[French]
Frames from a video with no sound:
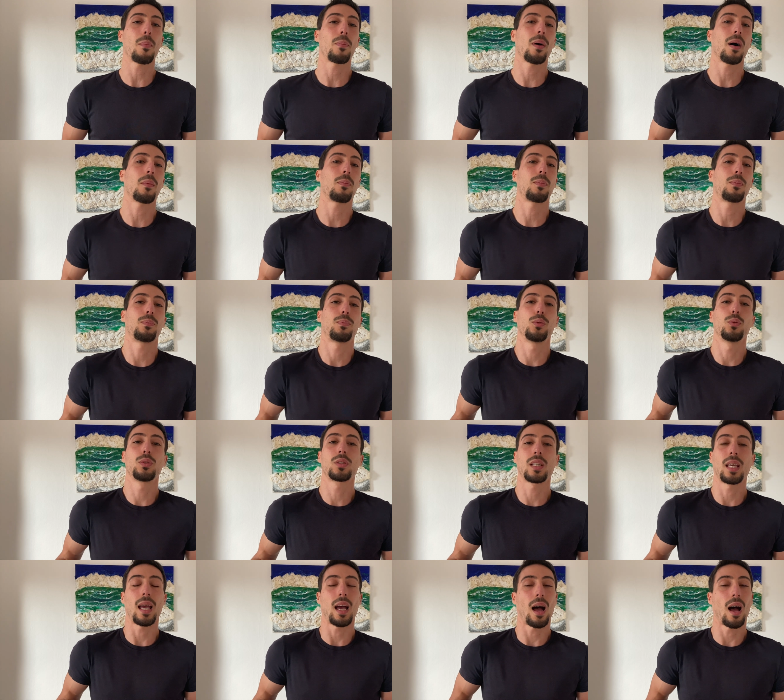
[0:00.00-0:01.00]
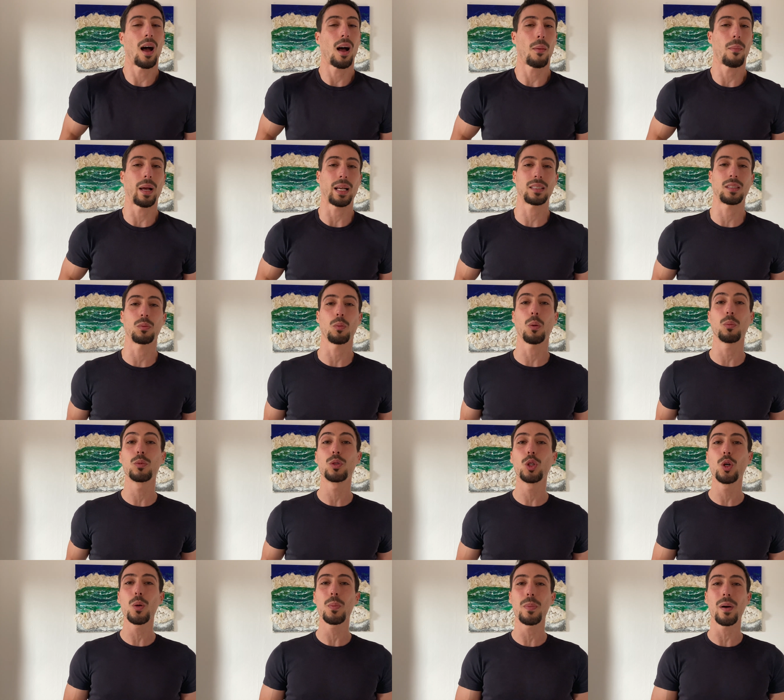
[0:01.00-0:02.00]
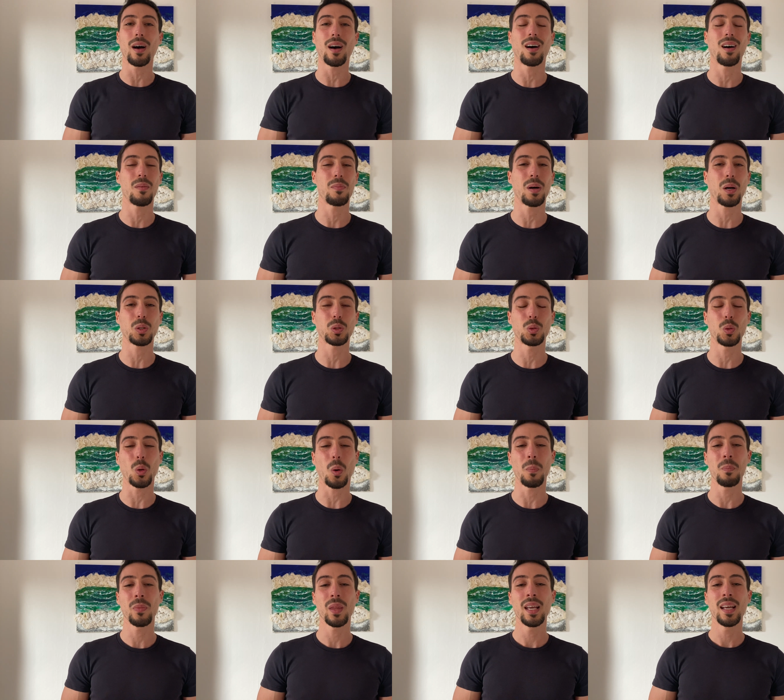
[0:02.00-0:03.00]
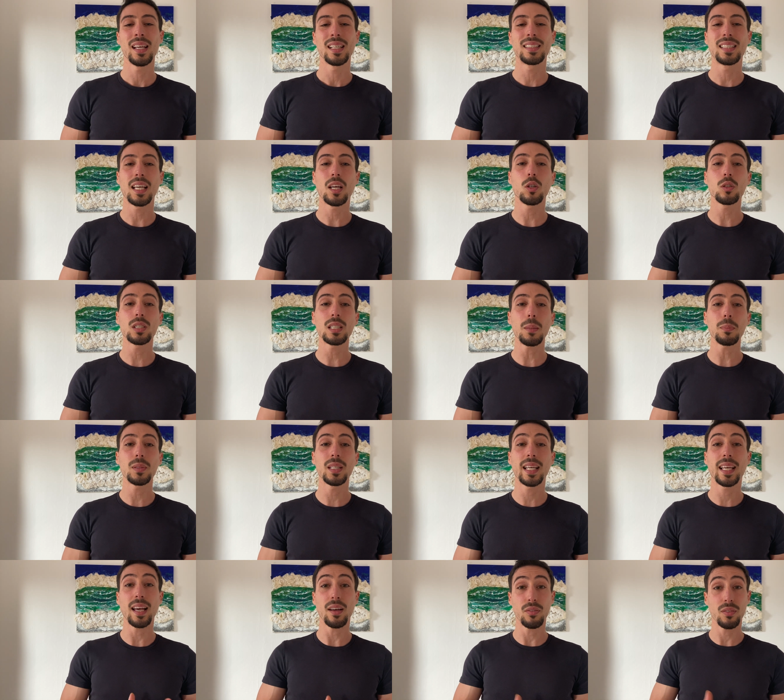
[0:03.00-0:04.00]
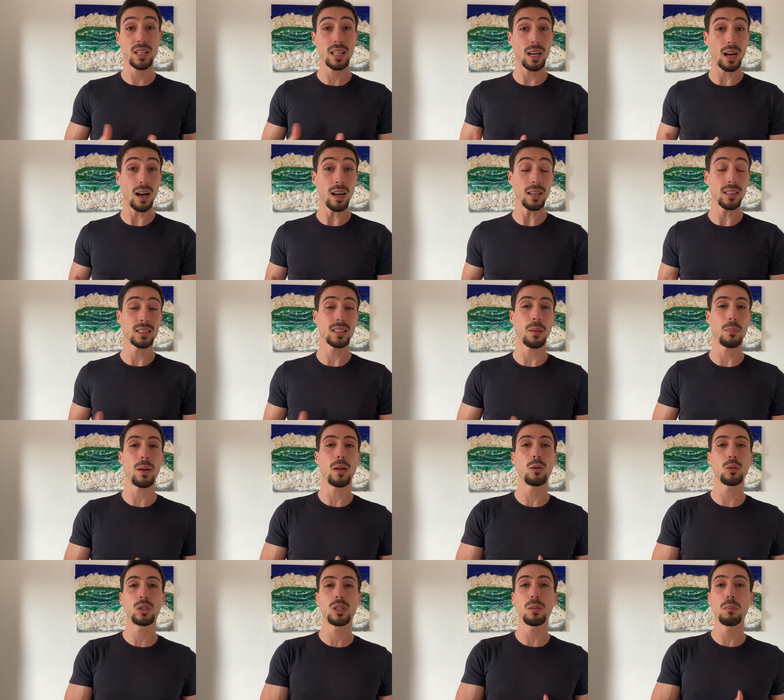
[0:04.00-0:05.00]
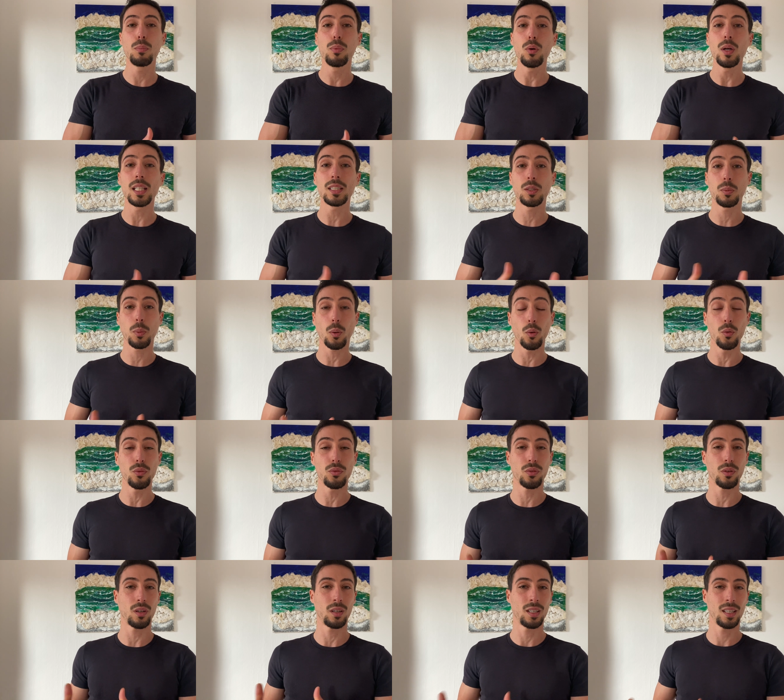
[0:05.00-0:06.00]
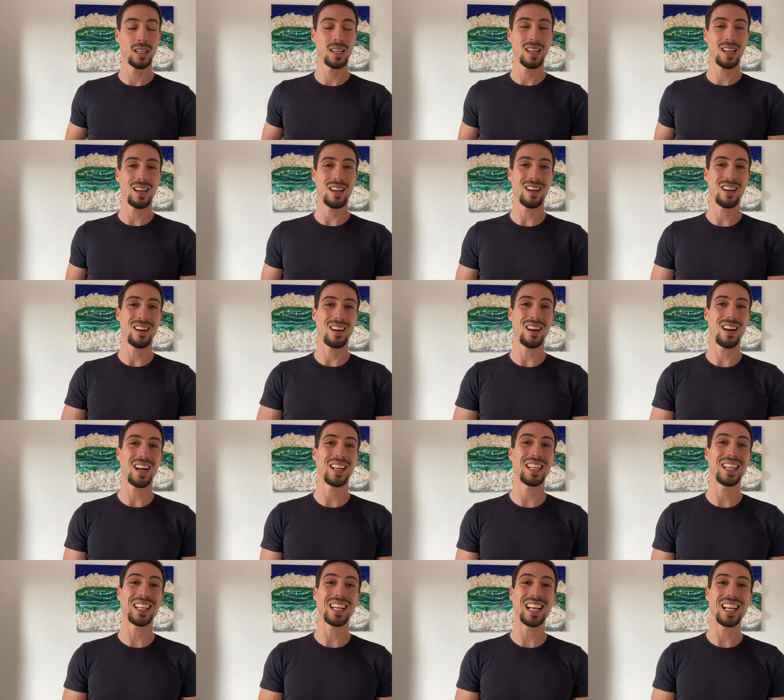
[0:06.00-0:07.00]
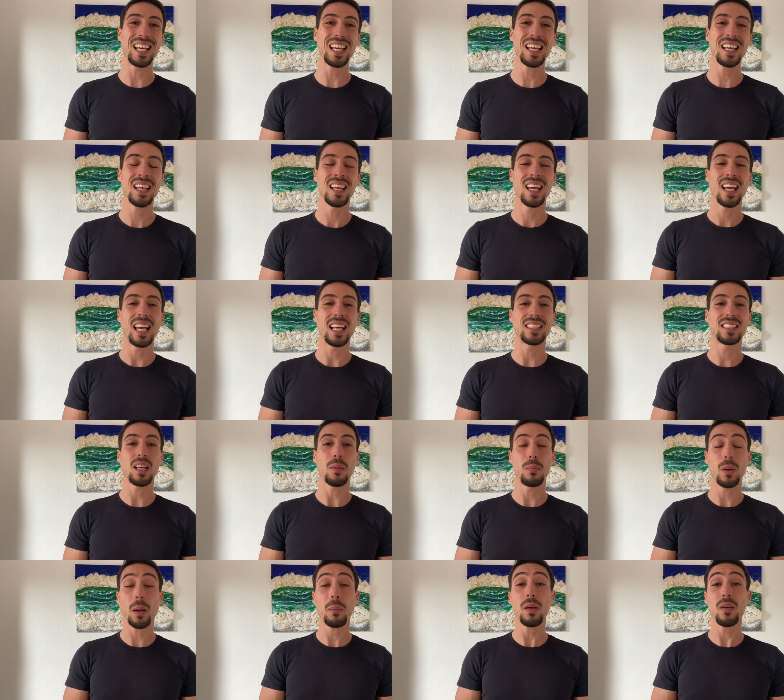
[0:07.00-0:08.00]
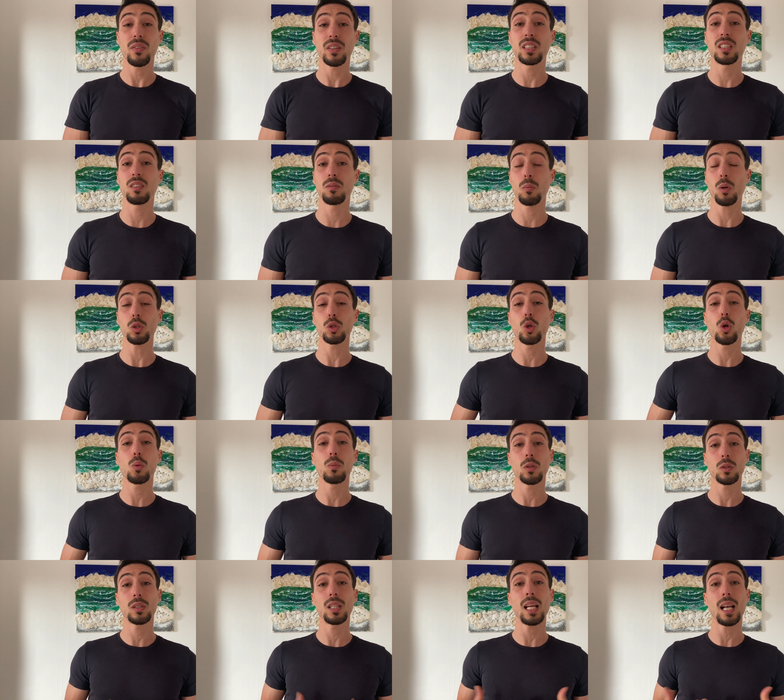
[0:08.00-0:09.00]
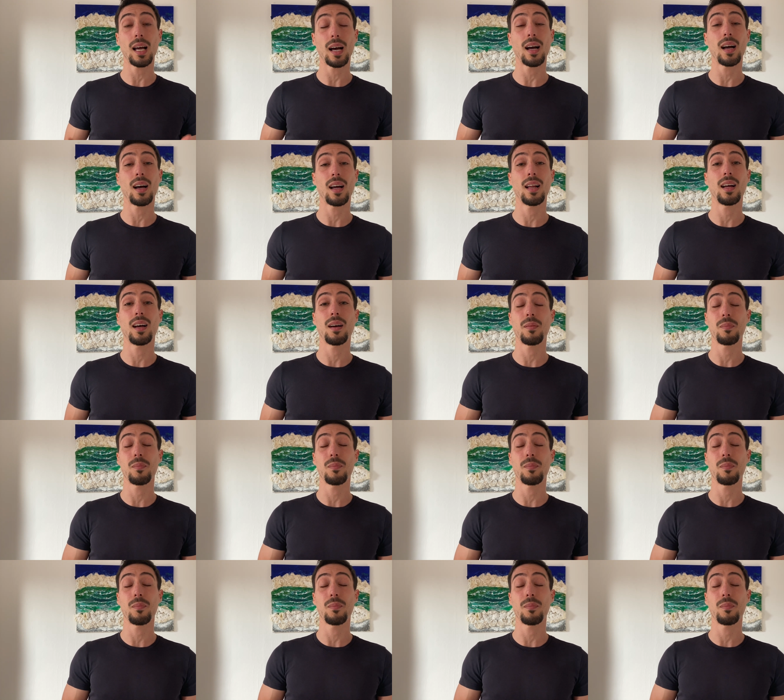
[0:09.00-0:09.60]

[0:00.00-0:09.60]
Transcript: pas plus qu'un, maximum deux par, par jour. Ces concepts des cafés gras s'appellent aussi bulletproof euh, en anglais et ça permet effectivement d'augmenter euh,